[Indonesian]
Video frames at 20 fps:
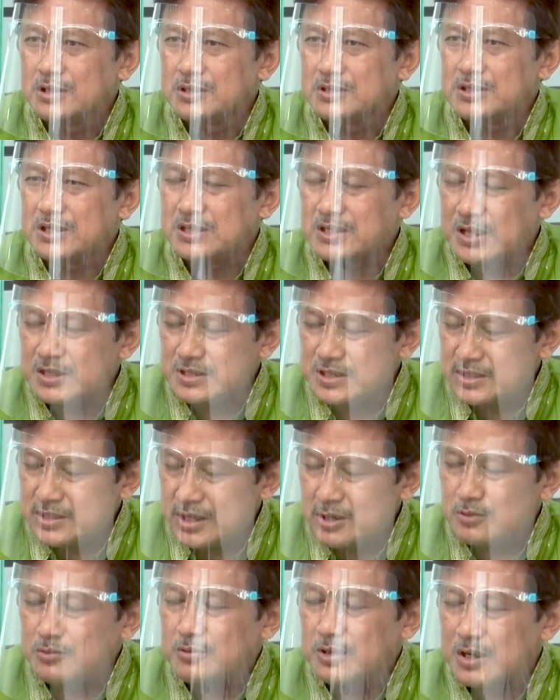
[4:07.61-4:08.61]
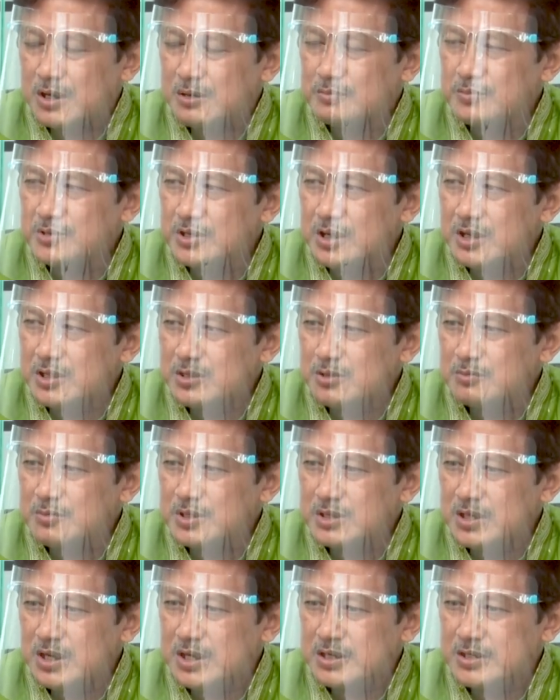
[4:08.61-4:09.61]
cita-cita UM yaitu hmm.
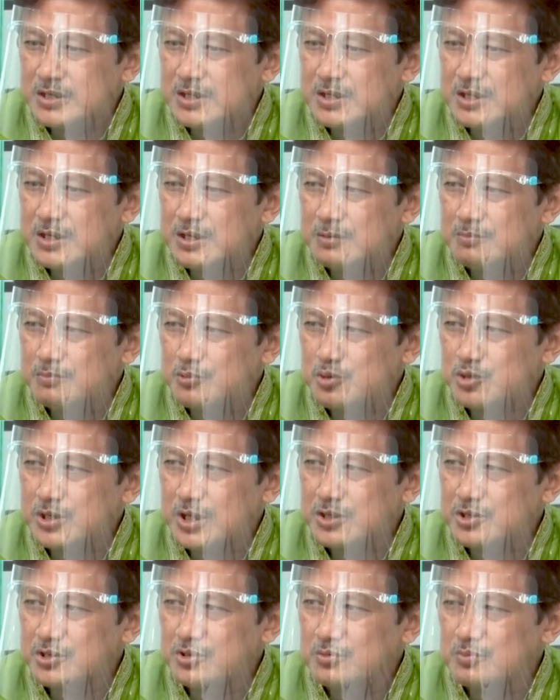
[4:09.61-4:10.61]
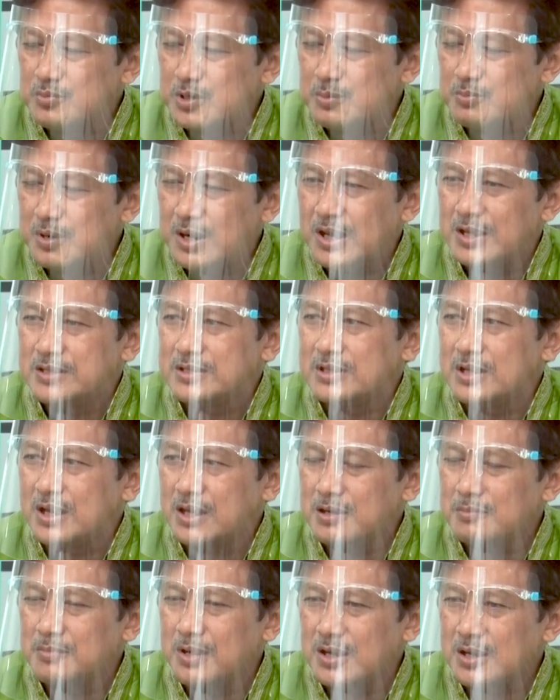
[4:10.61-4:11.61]
menjadi pusat sumber
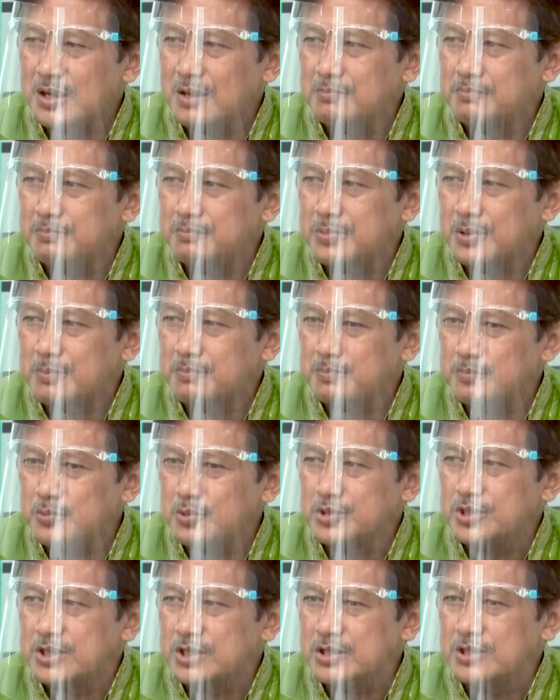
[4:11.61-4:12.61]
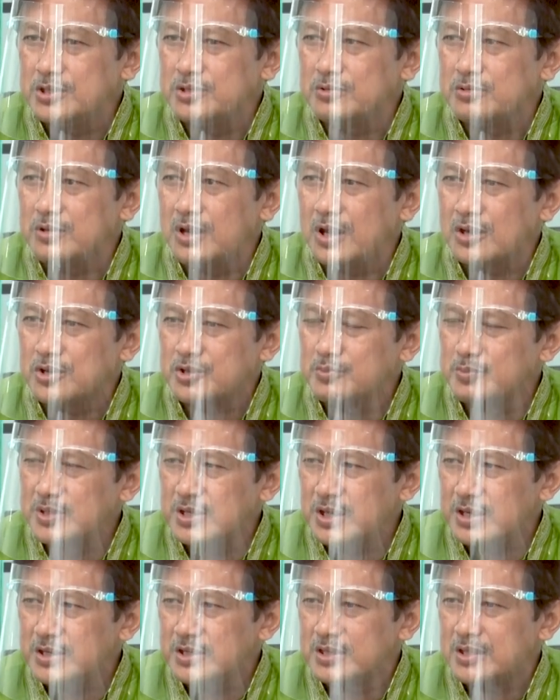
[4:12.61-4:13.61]
belajar, maka perpus ini juga harus
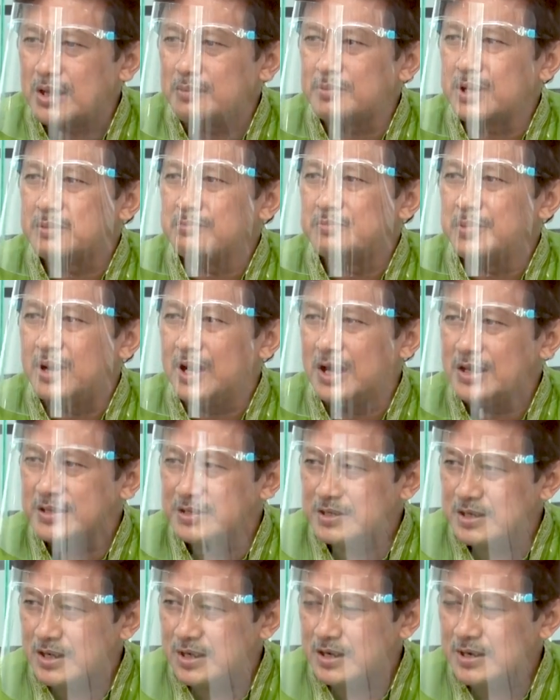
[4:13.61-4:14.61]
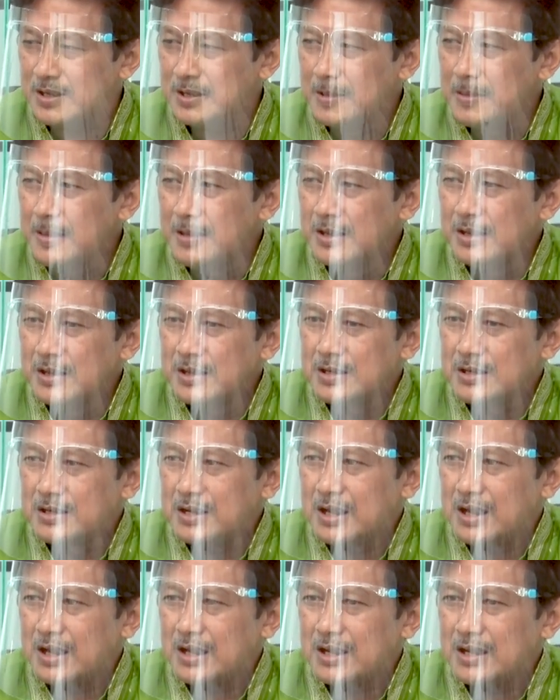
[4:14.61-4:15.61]
menjadi taman belajar. Uh hmm. -huh.
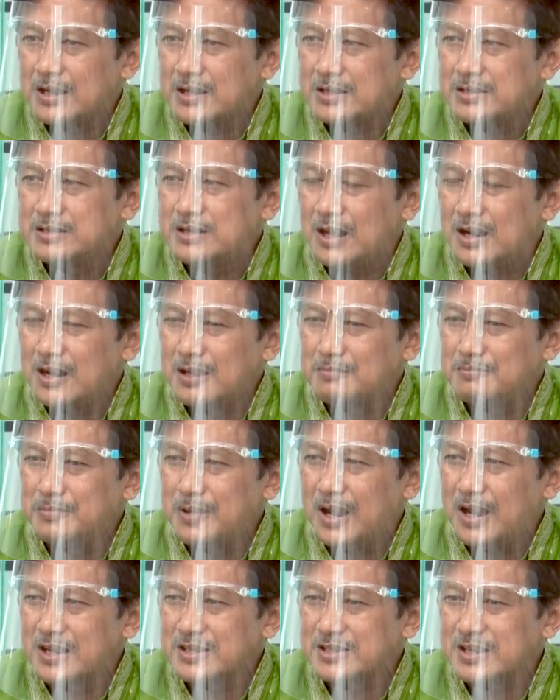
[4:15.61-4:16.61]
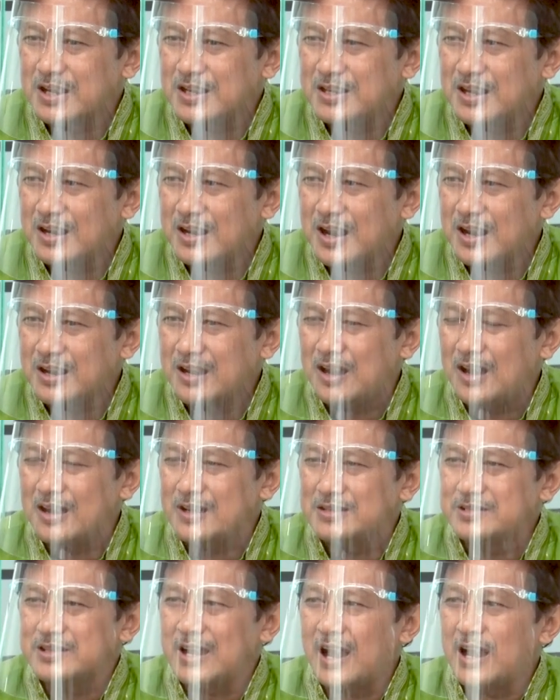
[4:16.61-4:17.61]
Nah, dalam bahasa yang
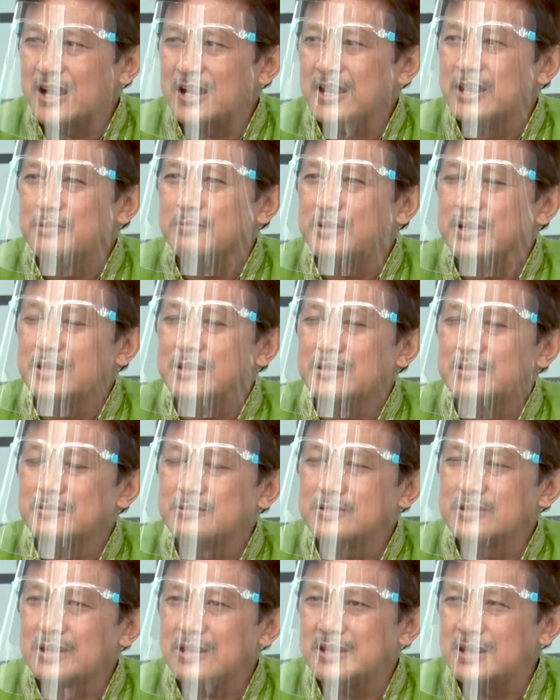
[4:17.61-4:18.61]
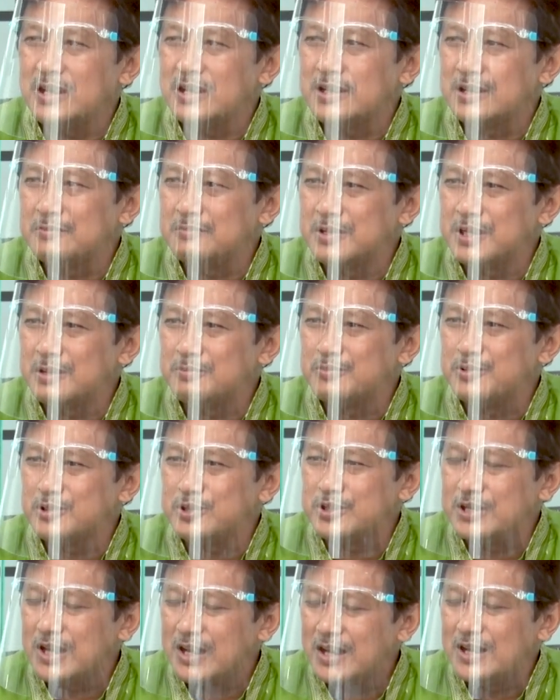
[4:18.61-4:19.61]
agak canggih begitu, saya
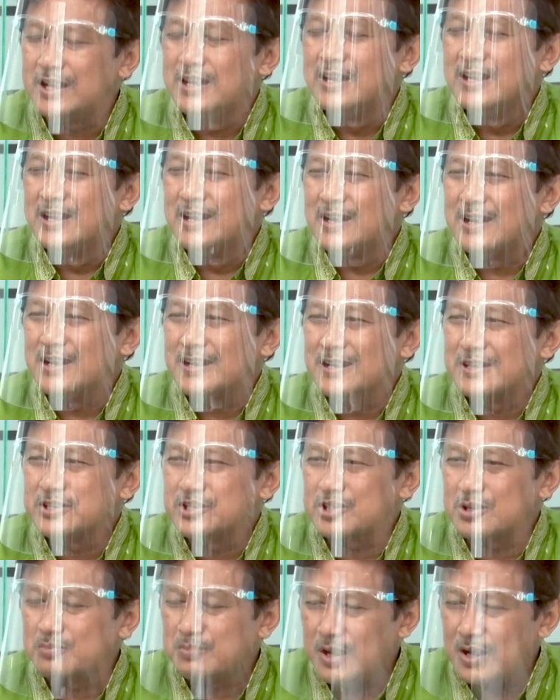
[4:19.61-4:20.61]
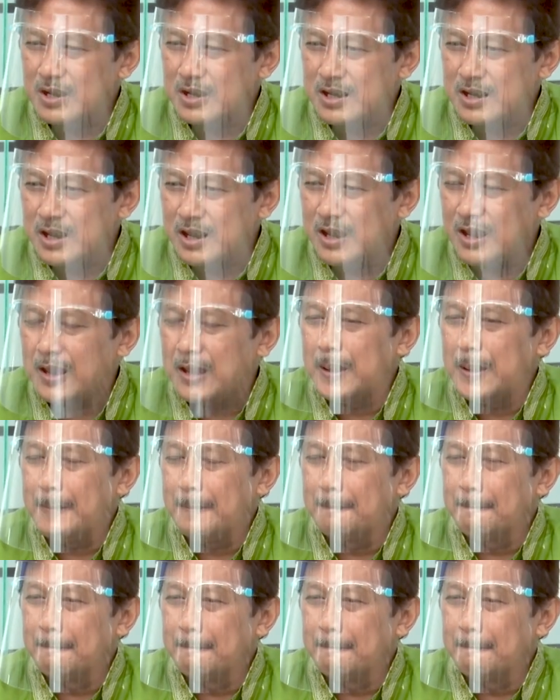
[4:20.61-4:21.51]
menyebutnya uh, sebagai